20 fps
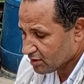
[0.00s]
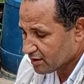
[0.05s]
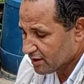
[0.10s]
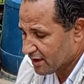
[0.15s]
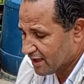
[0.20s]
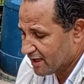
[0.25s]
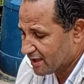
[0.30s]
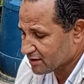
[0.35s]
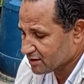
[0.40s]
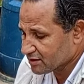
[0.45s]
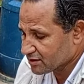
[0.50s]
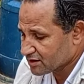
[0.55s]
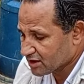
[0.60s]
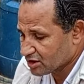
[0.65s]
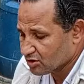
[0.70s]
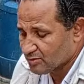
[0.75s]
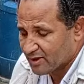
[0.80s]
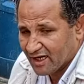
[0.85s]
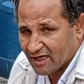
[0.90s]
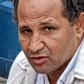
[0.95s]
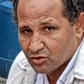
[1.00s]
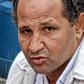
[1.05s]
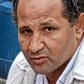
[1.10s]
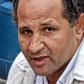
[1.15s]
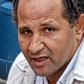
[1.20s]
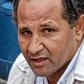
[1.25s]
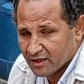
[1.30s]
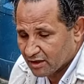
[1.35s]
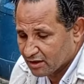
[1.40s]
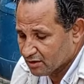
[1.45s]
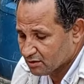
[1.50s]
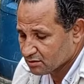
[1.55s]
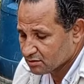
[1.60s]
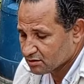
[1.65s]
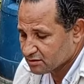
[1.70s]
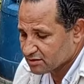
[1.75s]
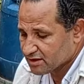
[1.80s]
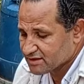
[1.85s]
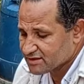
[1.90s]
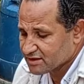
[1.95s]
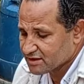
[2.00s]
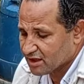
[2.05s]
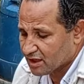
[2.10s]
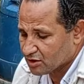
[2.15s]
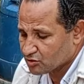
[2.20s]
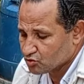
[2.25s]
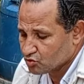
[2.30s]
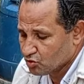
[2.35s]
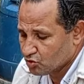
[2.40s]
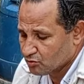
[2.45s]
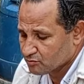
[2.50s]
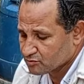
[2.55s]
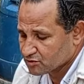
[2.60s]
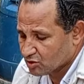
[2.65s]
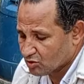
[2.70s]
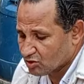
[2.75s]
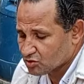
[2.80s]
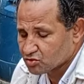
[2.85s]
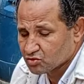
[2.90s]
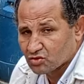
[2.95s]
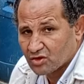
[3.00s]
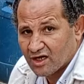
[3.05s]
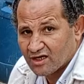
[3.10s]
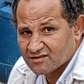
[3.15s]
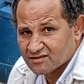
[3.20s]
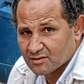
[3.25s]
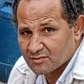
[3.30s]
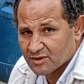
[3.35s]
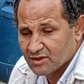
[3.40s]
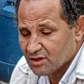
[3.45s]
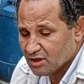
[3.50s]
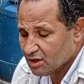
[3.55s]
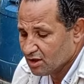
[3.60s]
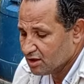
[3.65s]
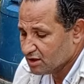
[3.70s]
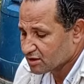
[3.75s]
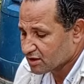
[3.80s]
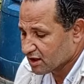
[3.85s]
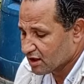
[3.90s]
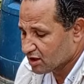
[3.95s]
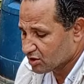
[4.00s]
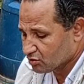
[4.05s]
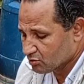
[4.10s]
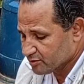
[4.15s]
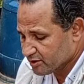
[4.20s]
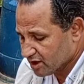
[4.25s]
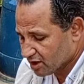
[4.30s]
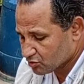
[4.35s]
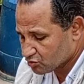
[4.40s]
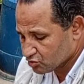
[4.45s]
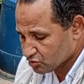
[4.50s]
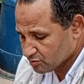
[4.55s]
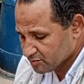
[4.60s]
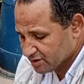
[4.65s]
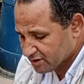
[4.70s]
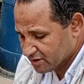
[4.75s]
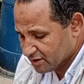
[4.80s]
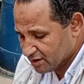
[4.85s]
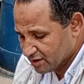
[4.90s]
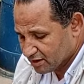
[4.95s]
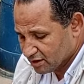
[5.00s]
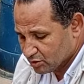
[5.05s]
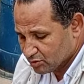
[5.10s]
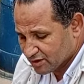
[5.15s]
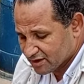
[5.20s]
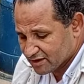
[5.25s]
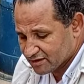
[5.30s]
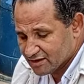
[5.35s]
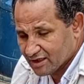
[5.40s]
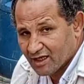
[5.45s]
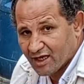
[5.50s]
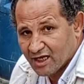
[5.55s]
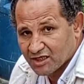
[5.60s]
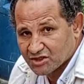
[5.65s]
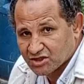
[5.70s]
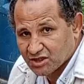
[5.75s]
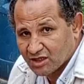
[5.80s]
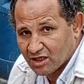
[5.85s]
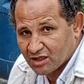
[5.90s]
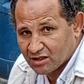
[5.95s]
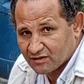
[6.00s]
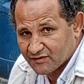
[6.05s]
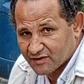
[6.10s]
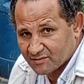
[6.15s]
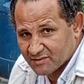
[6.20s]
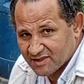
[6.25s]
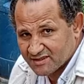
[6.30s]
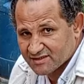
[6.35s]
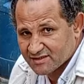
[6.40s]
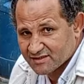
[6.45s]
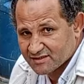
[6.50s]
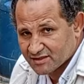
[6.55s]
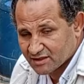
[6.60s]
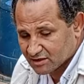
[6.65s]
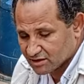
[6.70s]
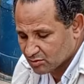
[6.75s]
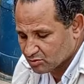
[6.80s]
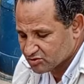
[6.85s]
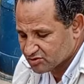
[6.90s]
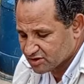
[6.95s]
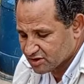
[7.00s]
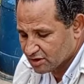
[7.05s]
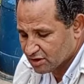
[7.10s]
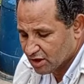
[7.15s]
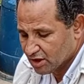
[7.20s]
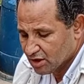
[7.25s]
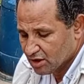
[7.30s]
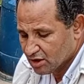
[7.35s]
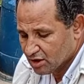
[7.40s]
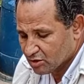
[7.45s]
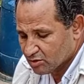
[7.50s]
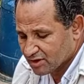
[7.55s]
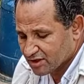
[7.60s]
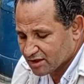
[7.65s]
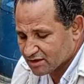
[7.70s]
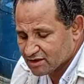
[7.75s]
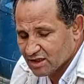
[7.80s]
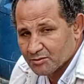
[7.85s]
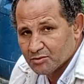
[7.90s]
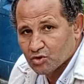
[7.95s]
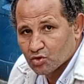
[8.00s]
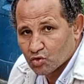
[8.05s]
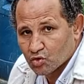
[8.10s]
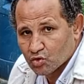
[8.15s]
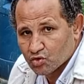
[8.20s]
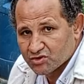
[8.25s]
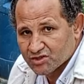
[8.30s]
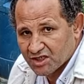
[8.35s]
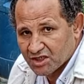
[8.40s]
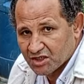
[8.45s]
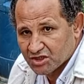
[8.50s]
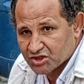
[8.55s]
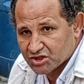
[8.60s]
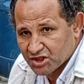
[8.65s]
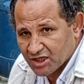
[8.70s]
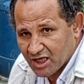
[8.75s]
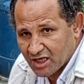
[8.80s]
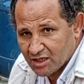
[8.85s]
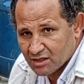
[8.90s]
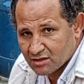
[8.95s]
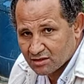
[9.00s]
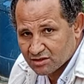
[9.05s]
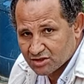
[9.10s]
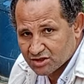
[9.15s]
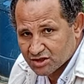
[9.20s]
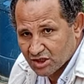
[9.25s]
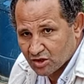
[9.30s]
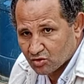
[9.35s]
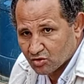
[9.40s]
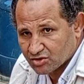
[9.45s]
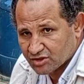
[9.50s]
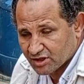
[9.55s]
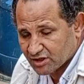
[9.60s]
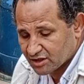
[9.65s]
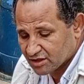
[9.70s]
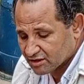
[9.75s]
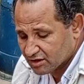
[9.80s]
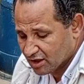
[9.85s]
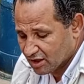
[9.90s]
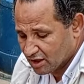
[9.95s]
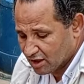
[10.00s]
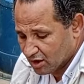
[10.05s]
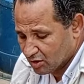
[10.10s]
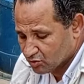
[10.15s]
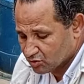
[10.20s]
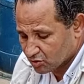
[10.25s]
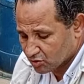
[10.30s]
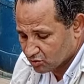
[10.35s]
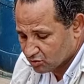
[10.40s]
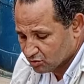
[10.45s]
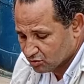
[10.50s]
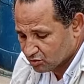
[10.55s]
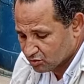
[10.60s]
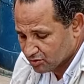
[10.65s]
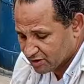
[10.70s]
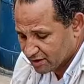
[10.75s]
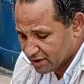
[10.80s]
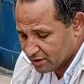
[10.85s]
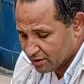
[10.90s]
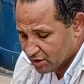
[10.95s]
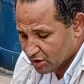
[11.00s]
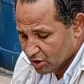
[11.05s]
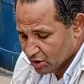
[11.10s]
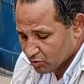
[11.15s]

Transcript: يعني كانوا بيعالجوا بها ايه الناس اللي عندهم توتر عصبي كانوا بياخدوا منها الورق ده عشان اعرفك بس استخدامه ازاي الورق ده بيغلوه زي الشاي الشاي الكشري كده او يغلوه الورق